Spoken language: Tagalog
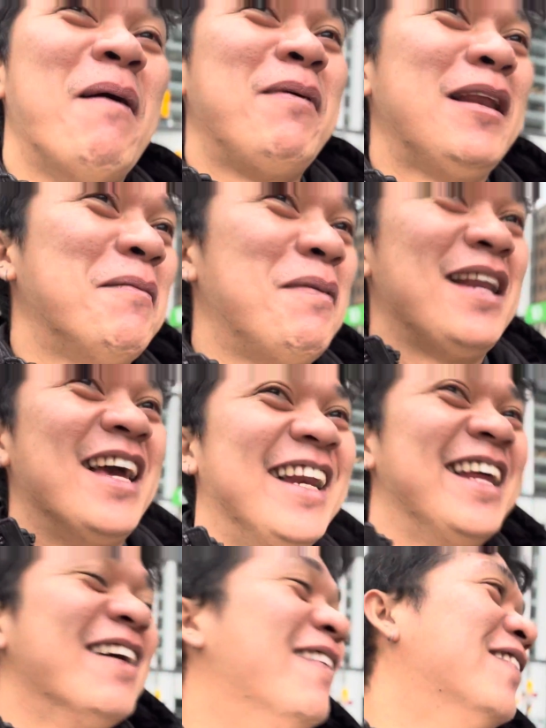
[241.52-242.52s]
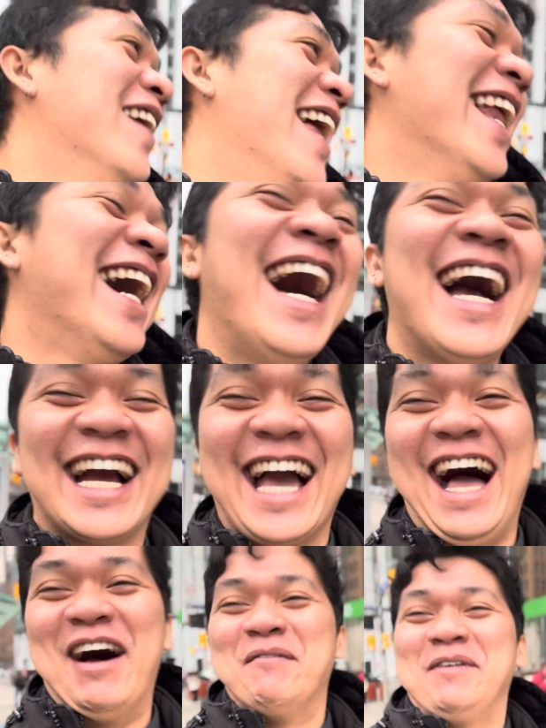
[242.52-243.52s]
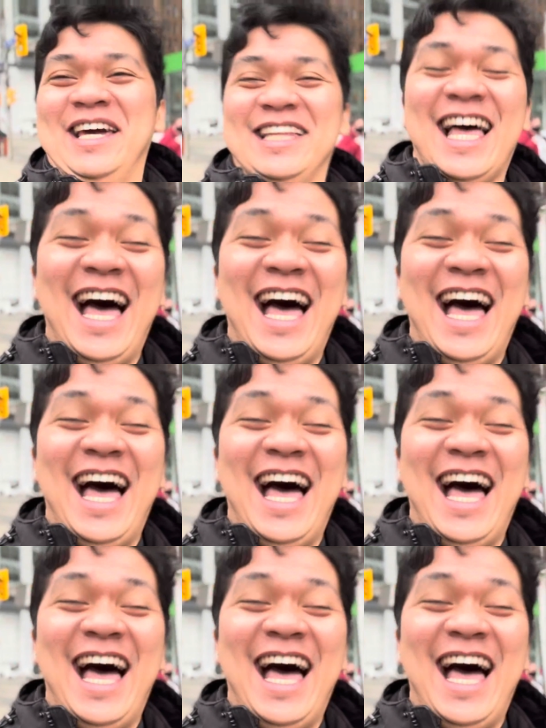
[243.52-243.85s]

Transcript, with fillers: Pabili-bili, hindi na pa nakagamit.